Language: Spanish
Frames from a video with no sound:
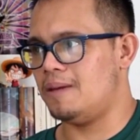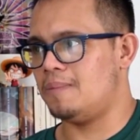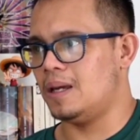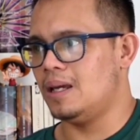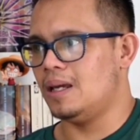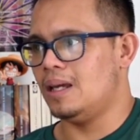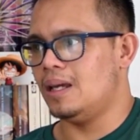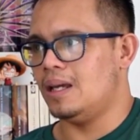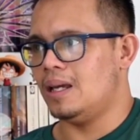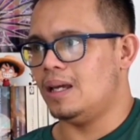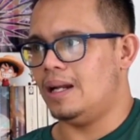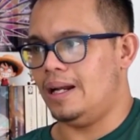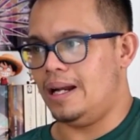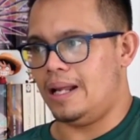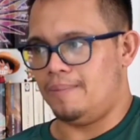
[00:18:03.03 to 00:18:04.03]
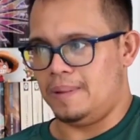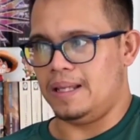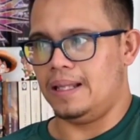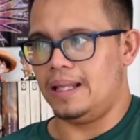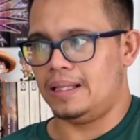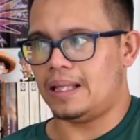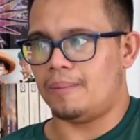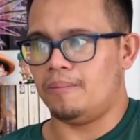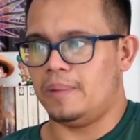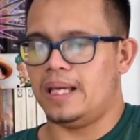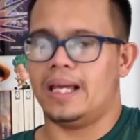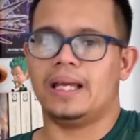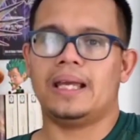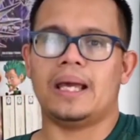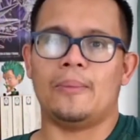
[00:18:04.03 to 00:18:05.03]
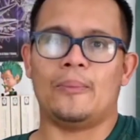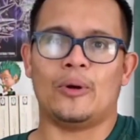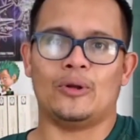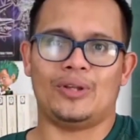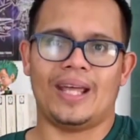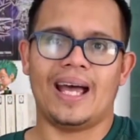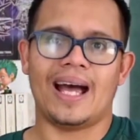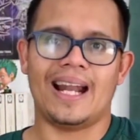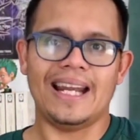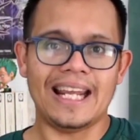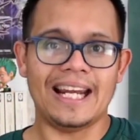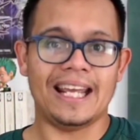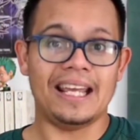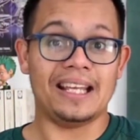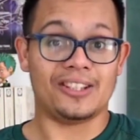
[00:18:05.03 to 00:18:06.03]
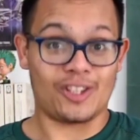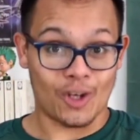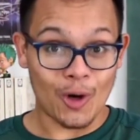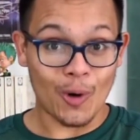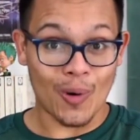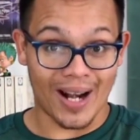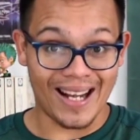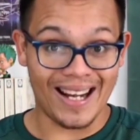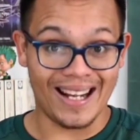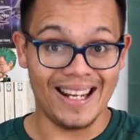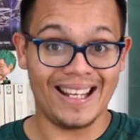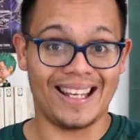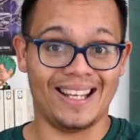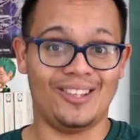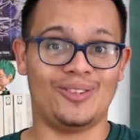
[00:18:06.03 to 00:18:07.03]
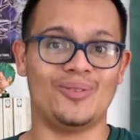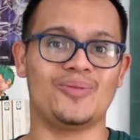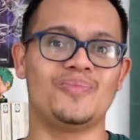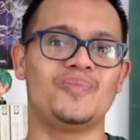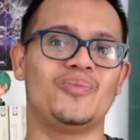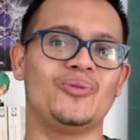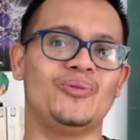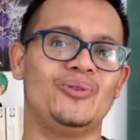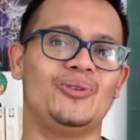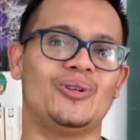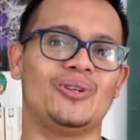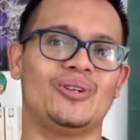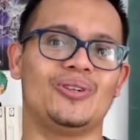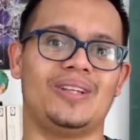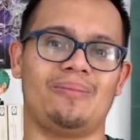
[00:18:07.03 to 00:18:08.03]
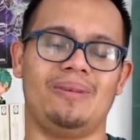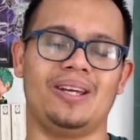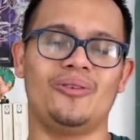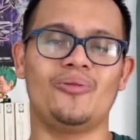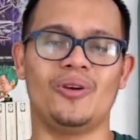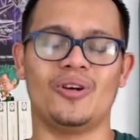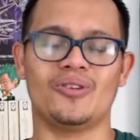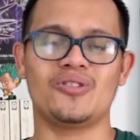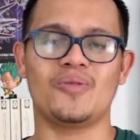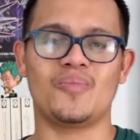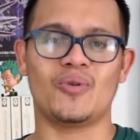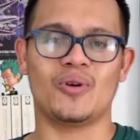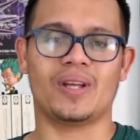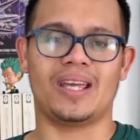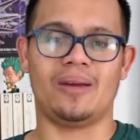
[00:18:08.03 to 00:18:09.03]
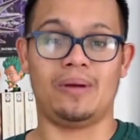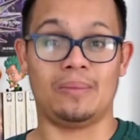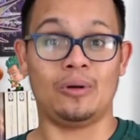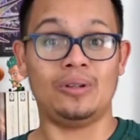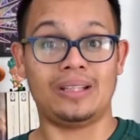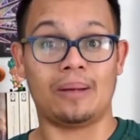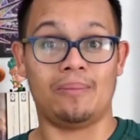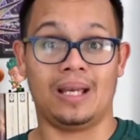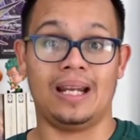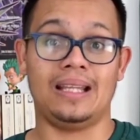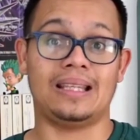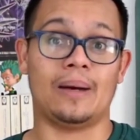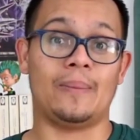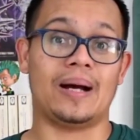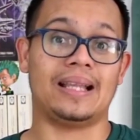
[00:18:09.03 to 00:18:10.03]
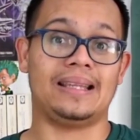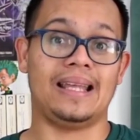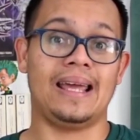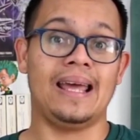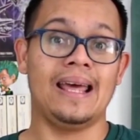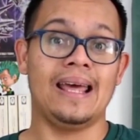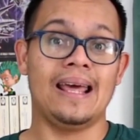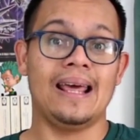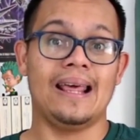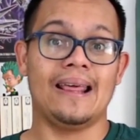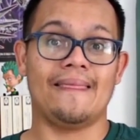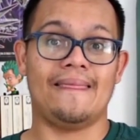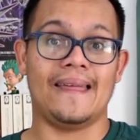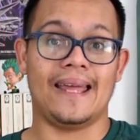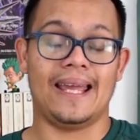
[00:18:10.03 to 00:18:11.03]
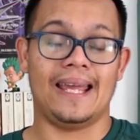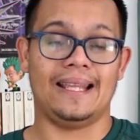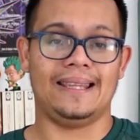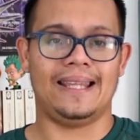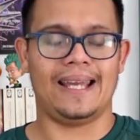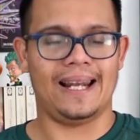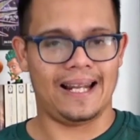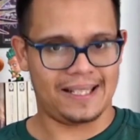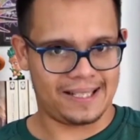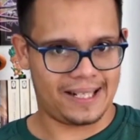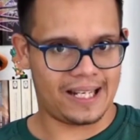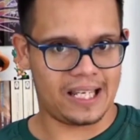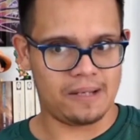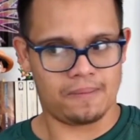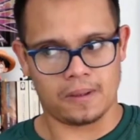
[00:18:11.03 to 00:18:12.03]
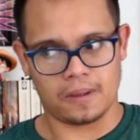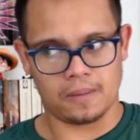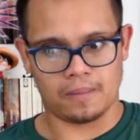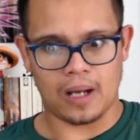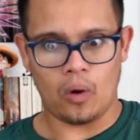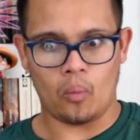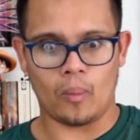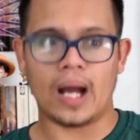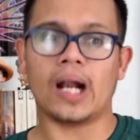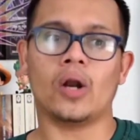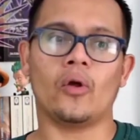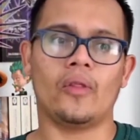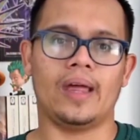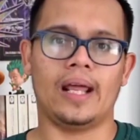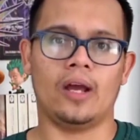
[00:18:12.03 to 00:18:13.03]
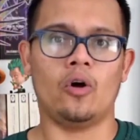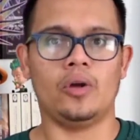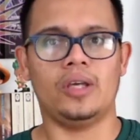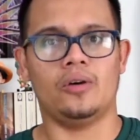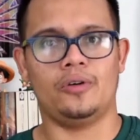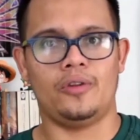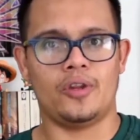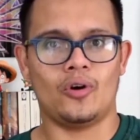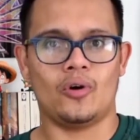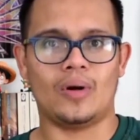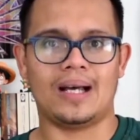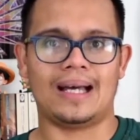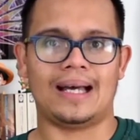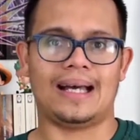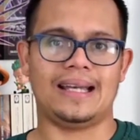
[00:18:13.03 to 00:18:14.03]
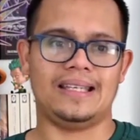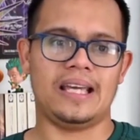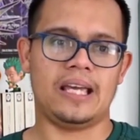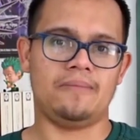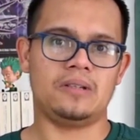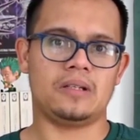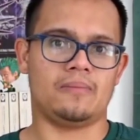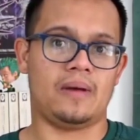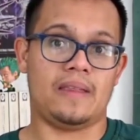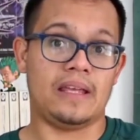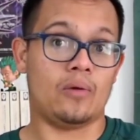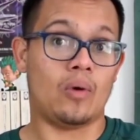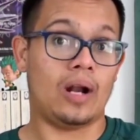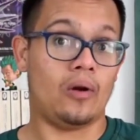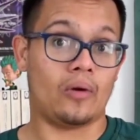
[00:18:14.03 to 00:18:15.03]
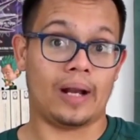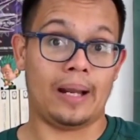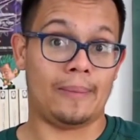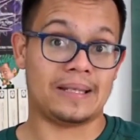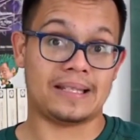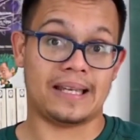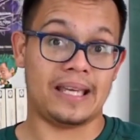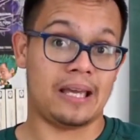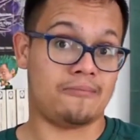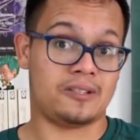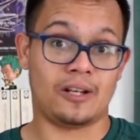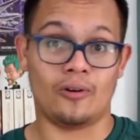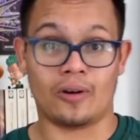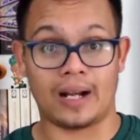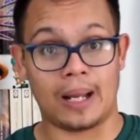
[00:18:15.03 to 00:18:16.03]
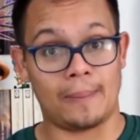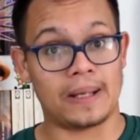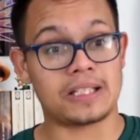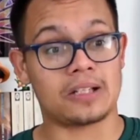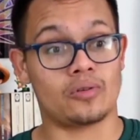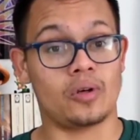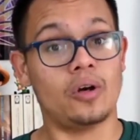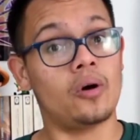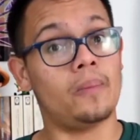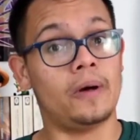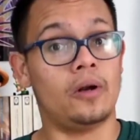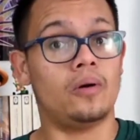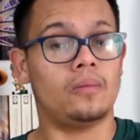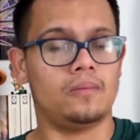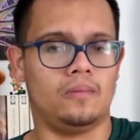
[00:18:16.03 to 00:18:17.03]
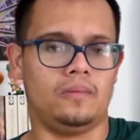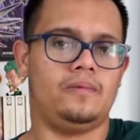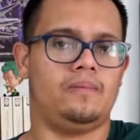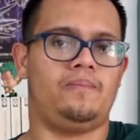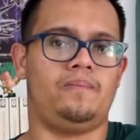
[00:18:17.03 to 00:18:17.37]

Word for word: Snape le pide también que proteja a Lily, solo a Lily, que esto es un punto también curioso porque vemos también esta parte de, del Snape más humano, de oye, odio a, James, me da igual lo que le pasa a James y lo que le pasa a su hijo, pero